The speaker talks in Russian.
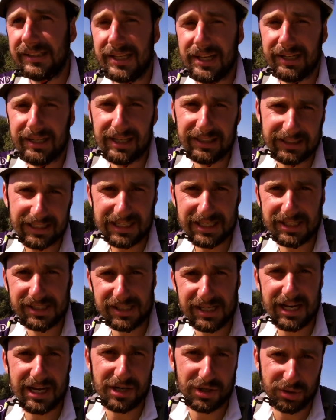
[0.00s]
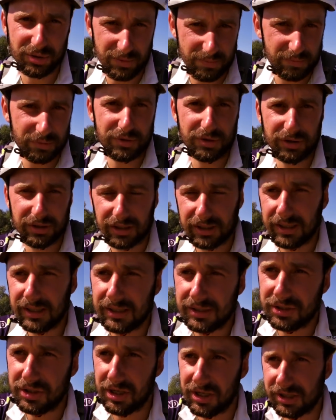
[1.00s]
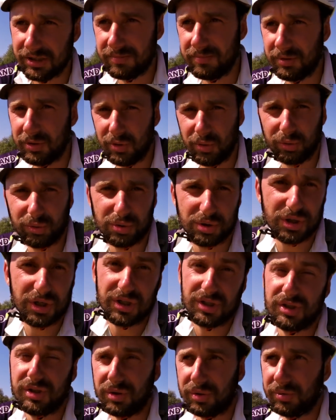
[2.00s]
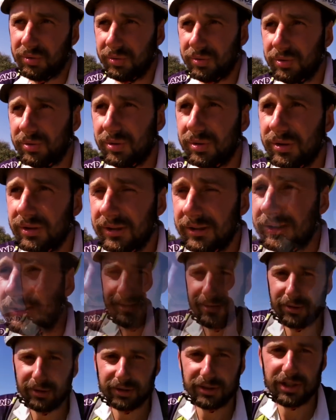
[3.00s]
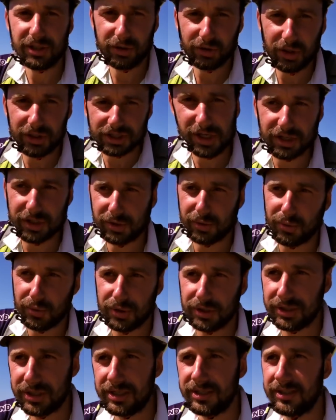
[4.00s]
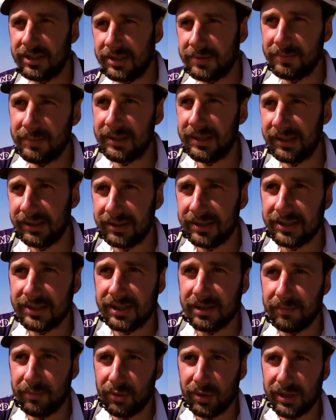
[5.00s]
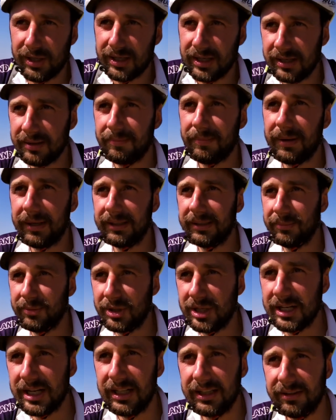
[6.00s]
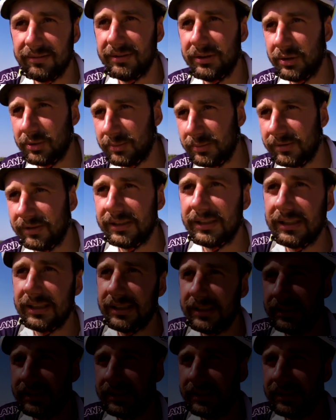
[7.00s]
Никогда не знаешь, что будет через минуту, через секунду. Вот, никто не рискует ни детьми, ни собой, поэтому не надо выдумывать.